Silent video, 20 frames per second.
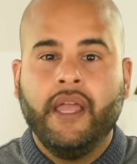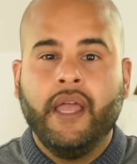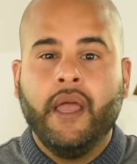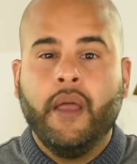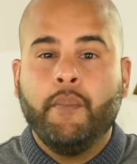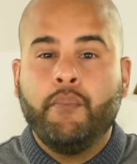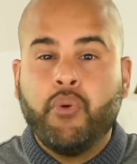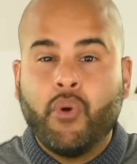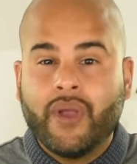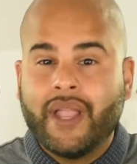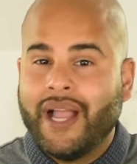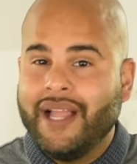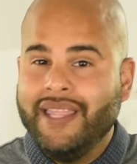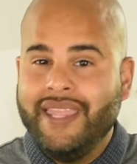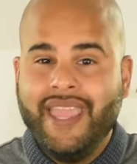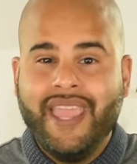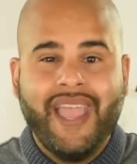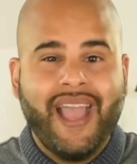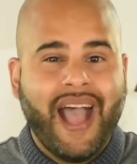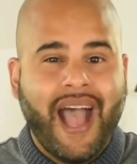pour
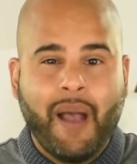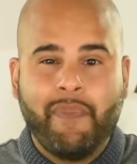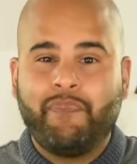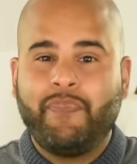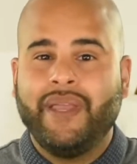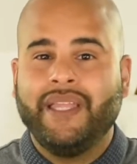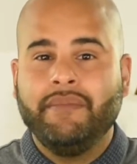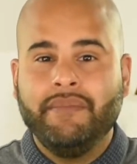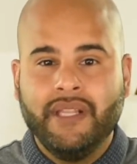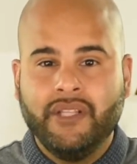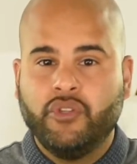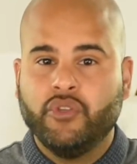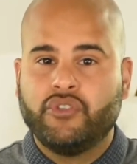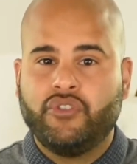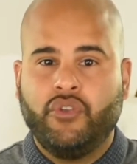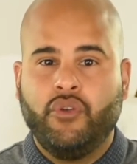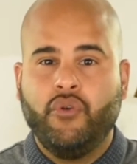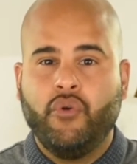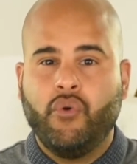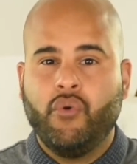gagner à peine
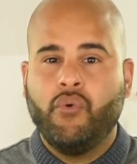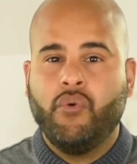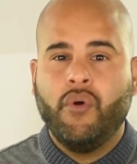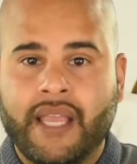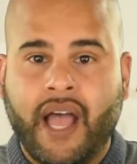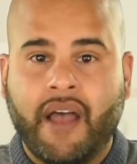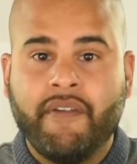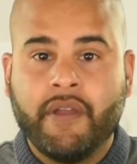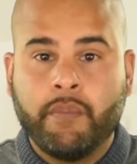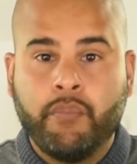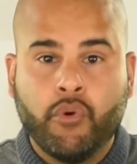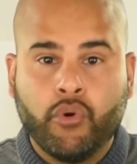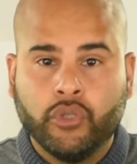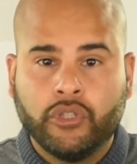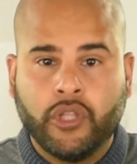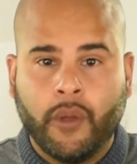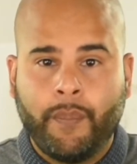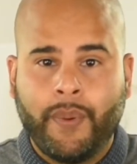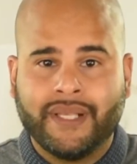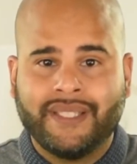1200 euros. Avec beaucoup de
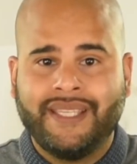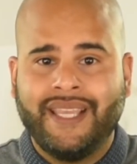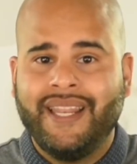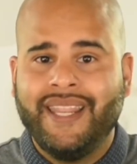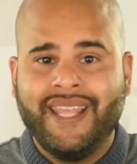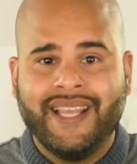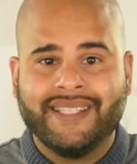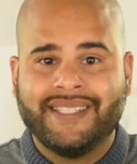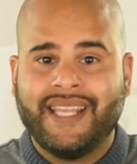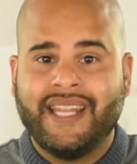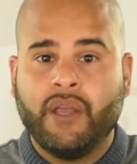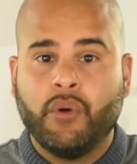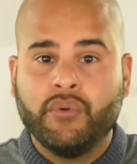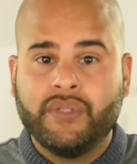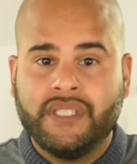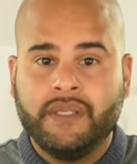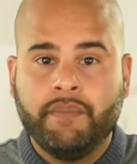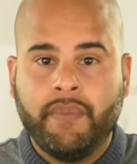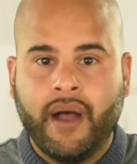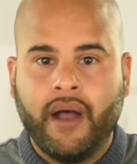temps partiel et un salaire
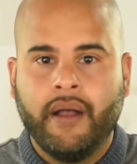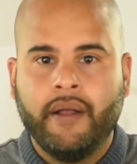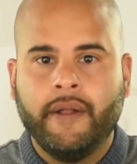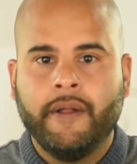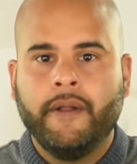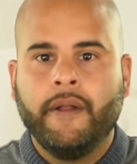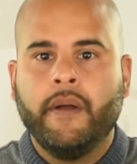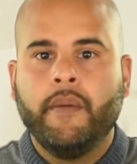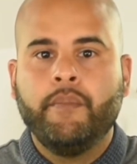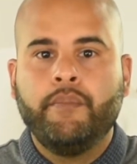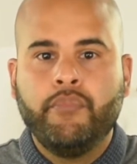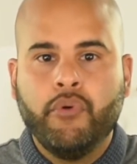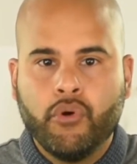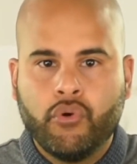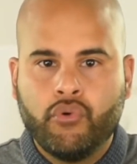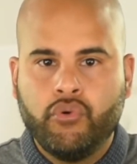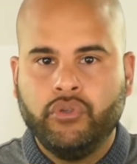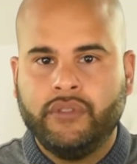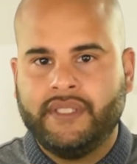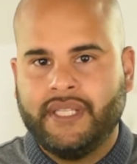aussi bas,
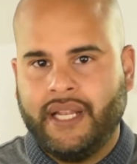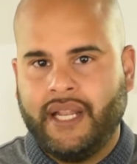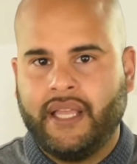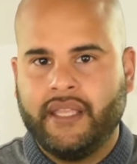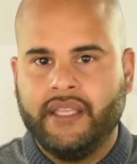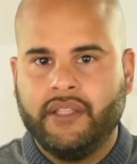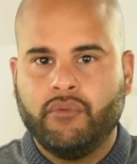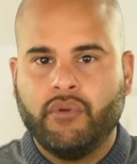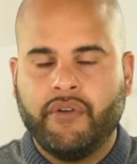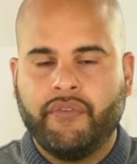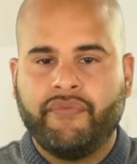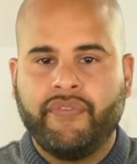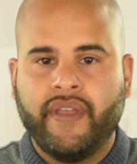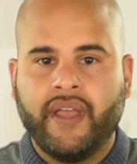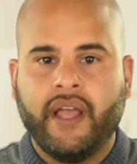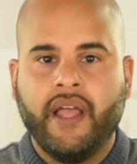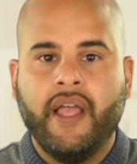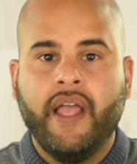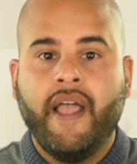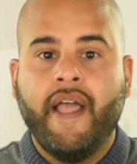beaucoup de salariés doivent
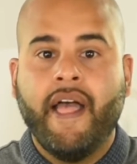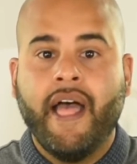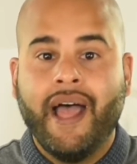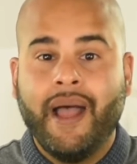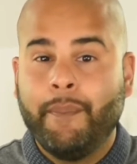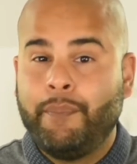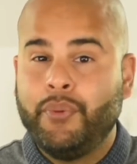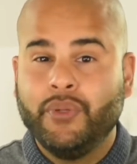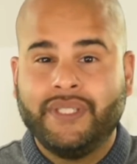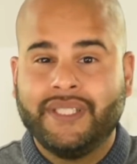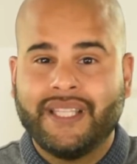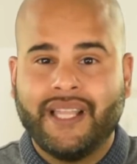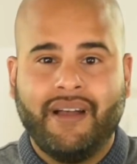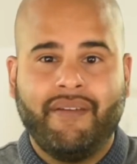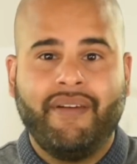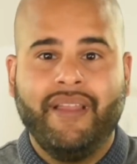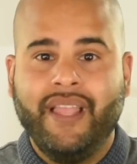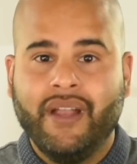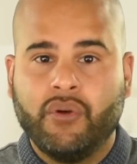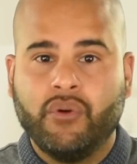faire un petit
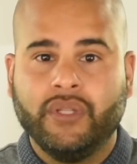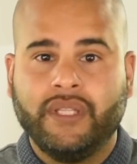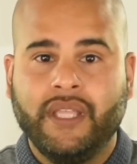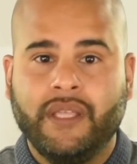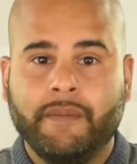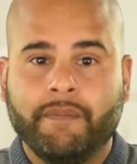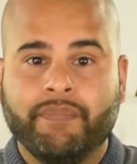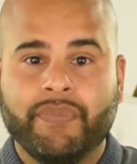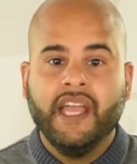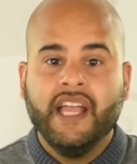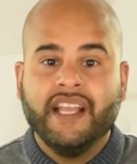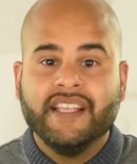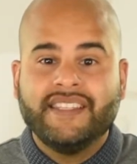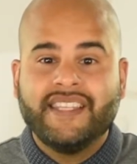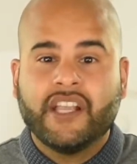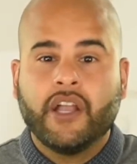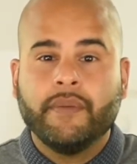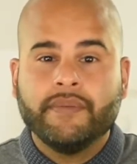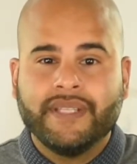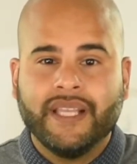travail à côté. C'est
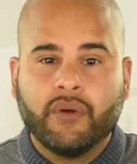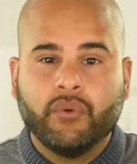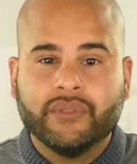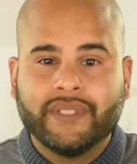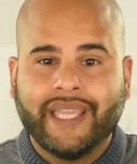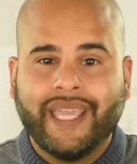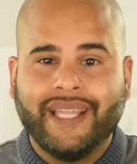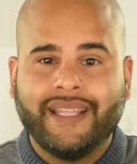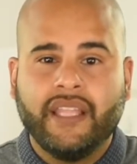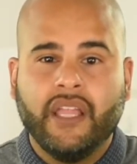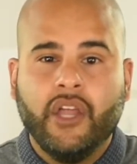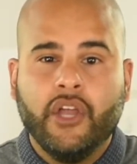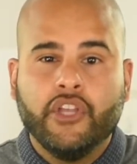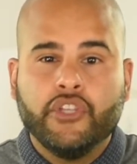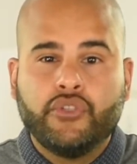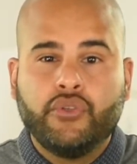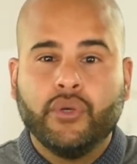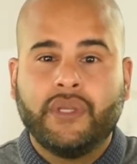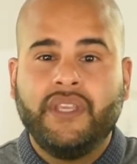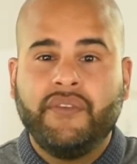comme ça qu'on traite
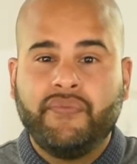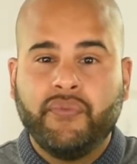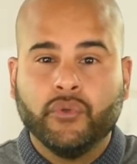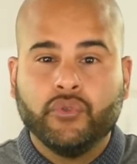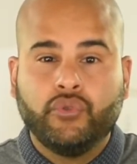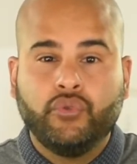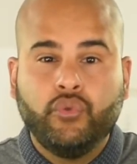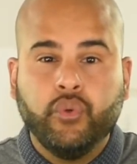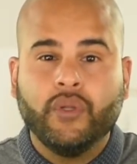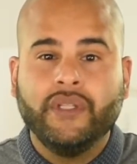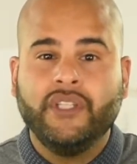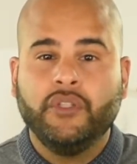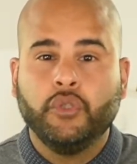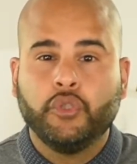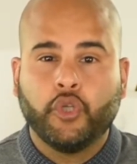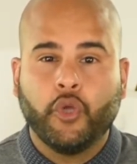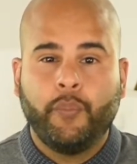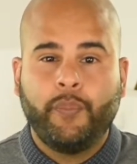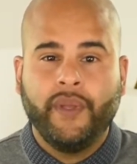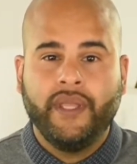ceux qui font tourner
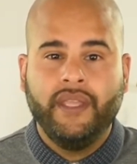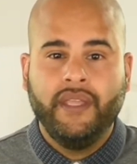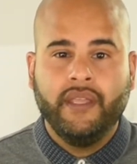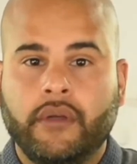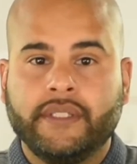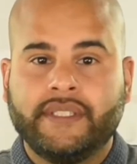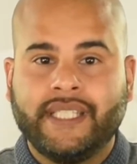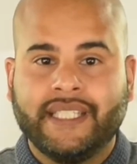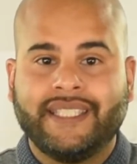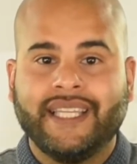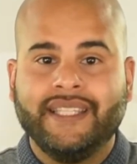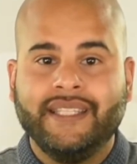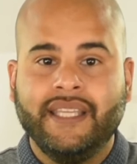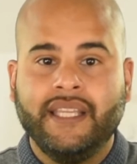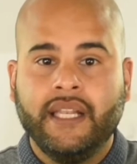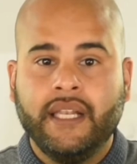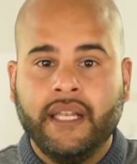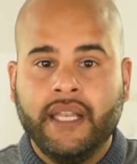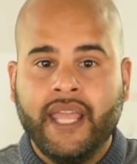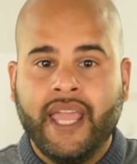notre pays. Cette
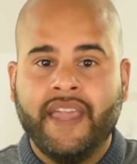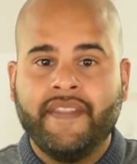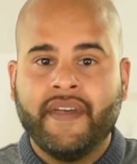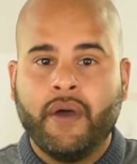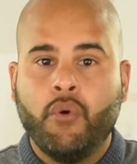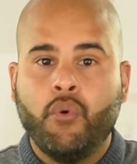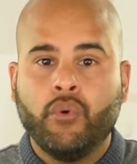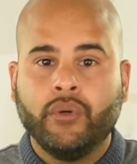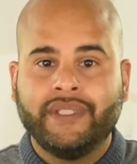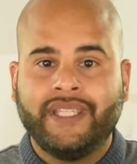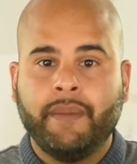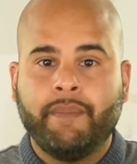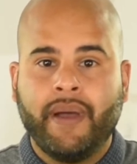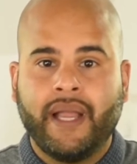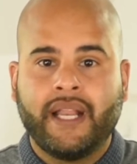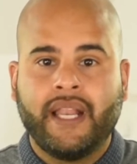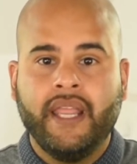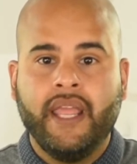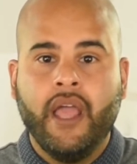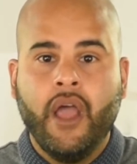année, les NAO ont été
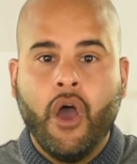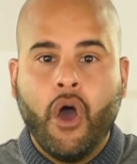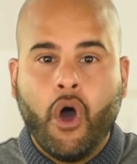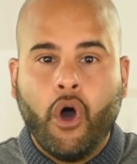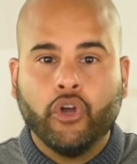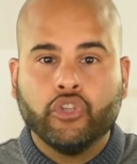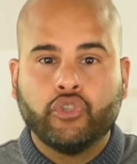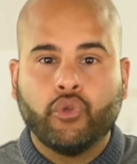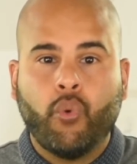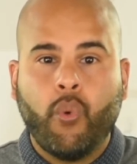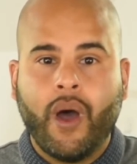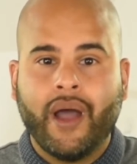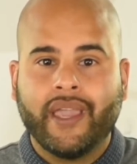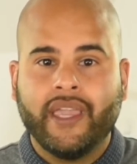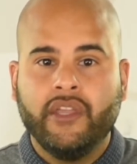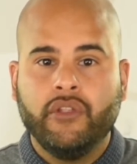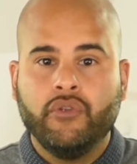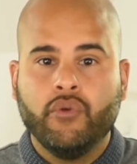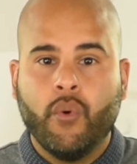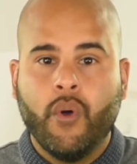bâclés en trois
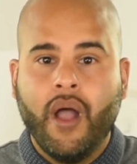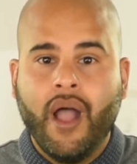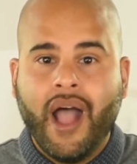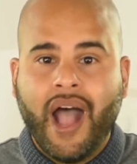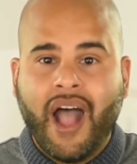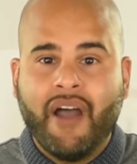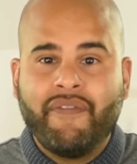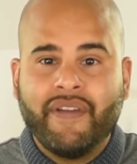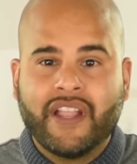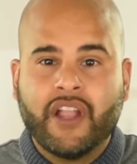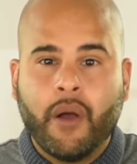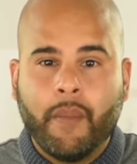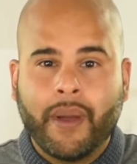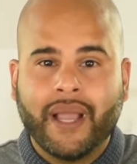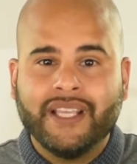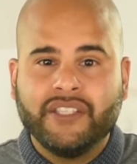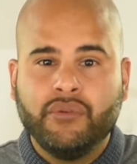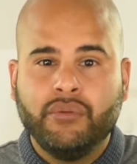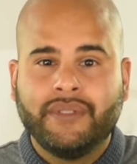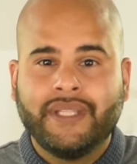réunions, avec comme
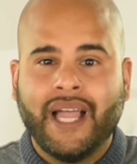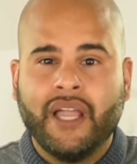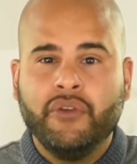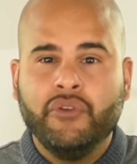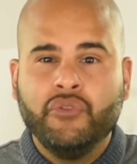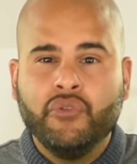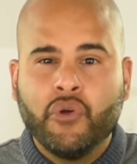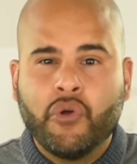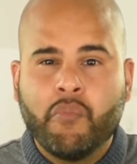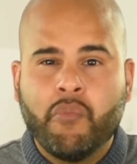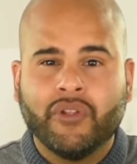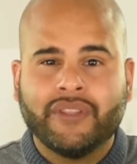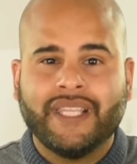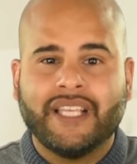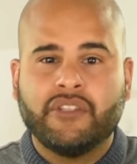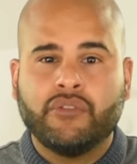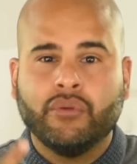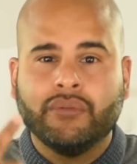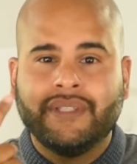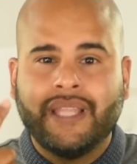résultat une
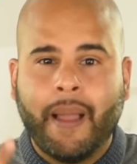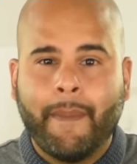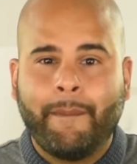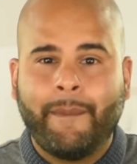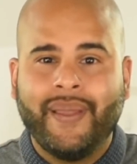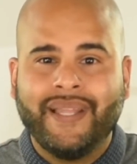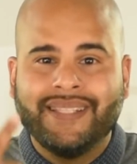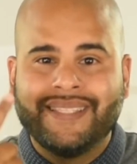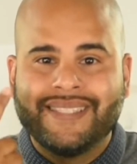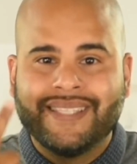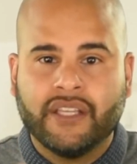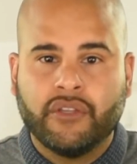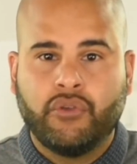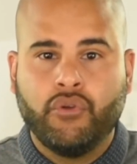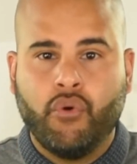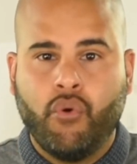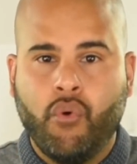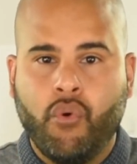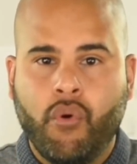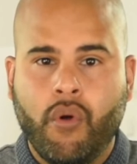augmentation d'à peine 5
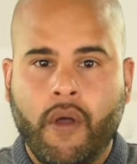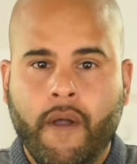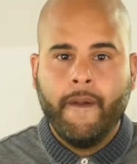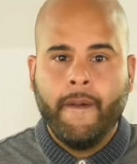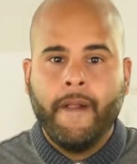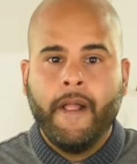euros.